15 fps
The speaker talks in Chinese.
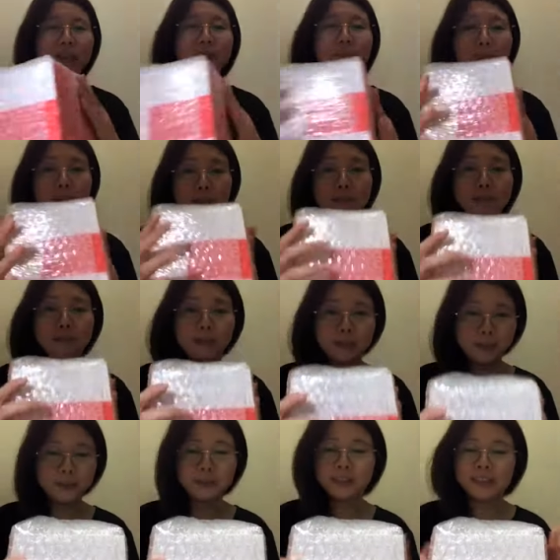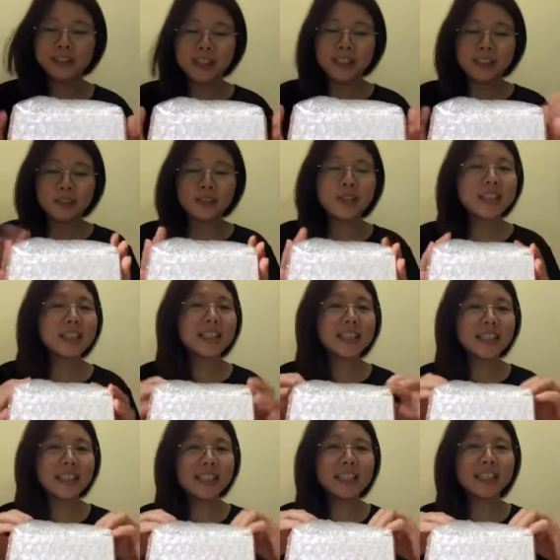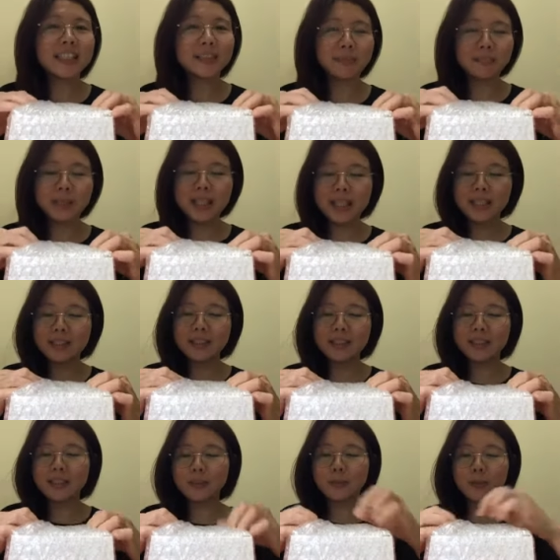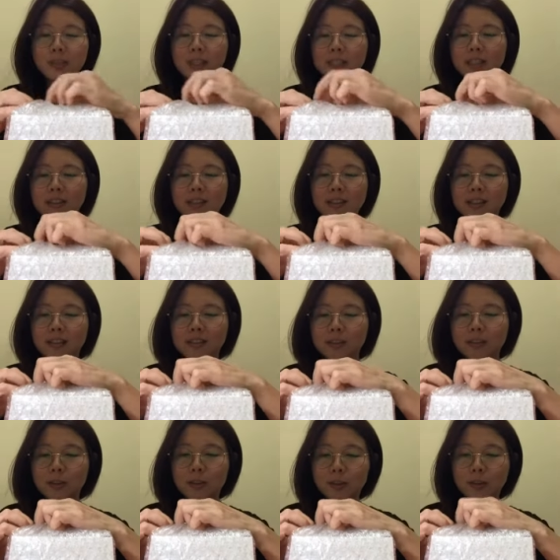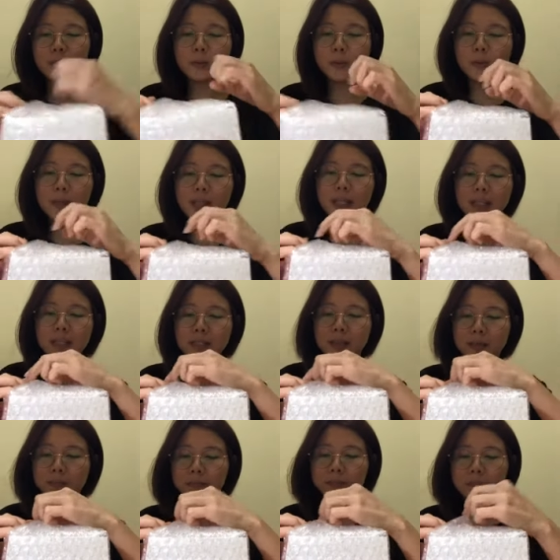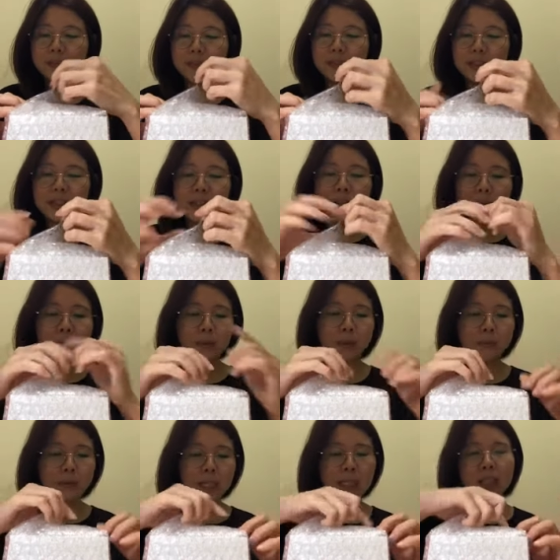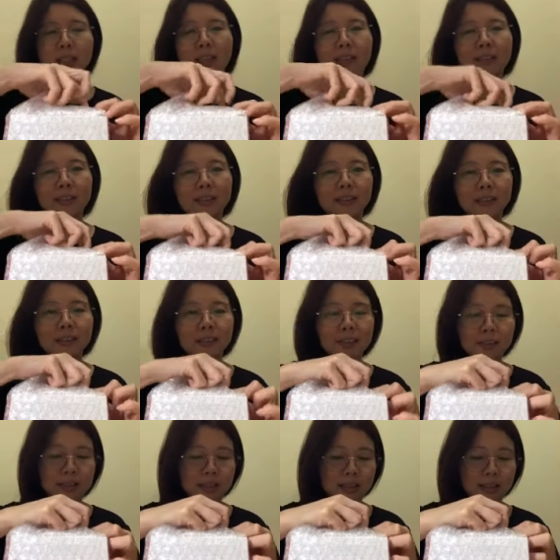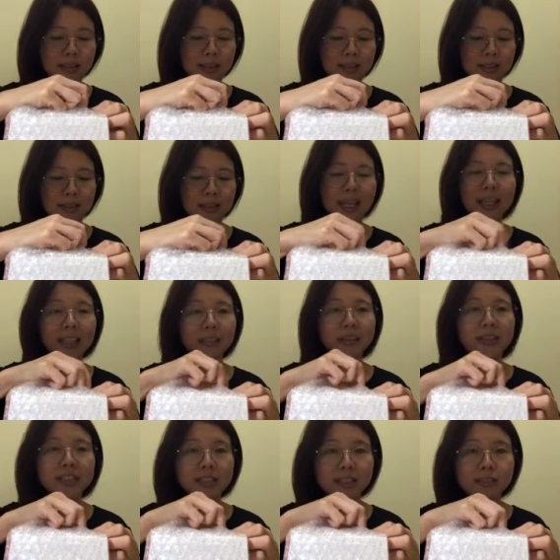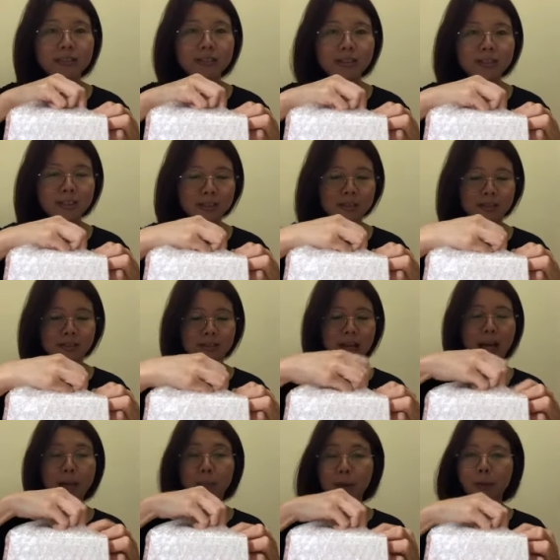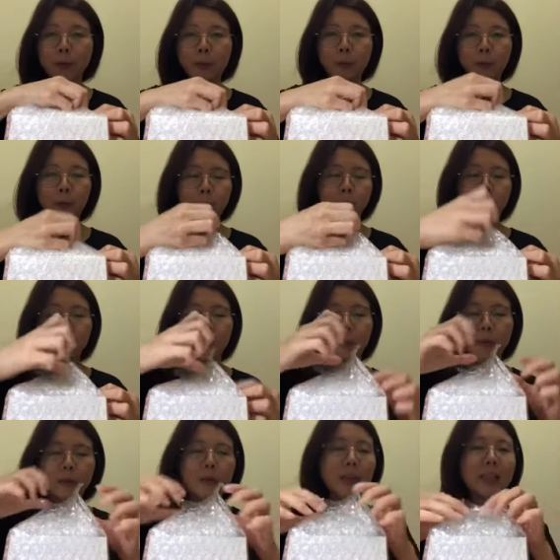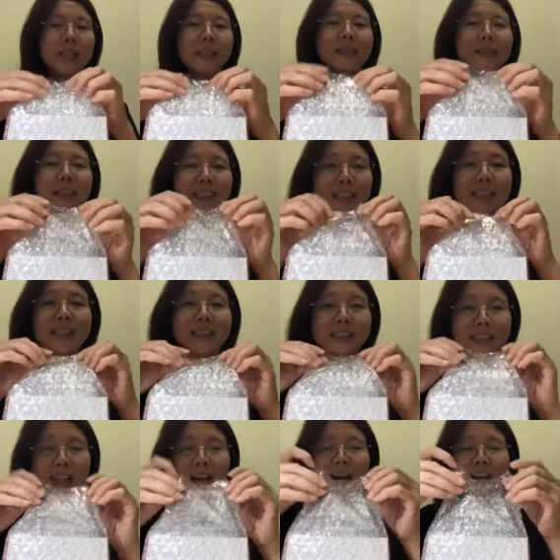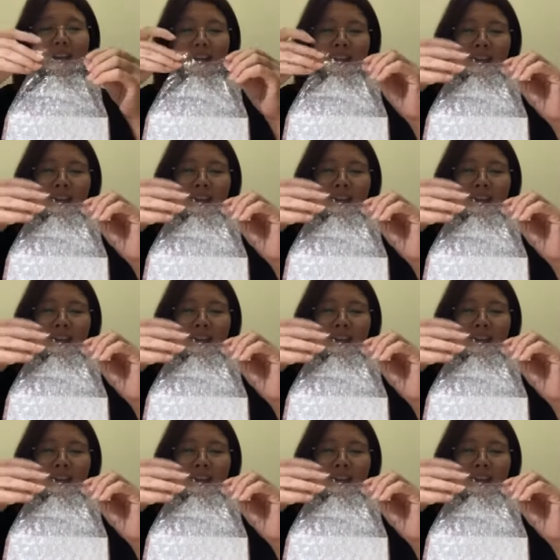就是 BE feel，所以这个 BE 国际呢，对。对每一个呃三个月生日的 I B O 都会有一个特价，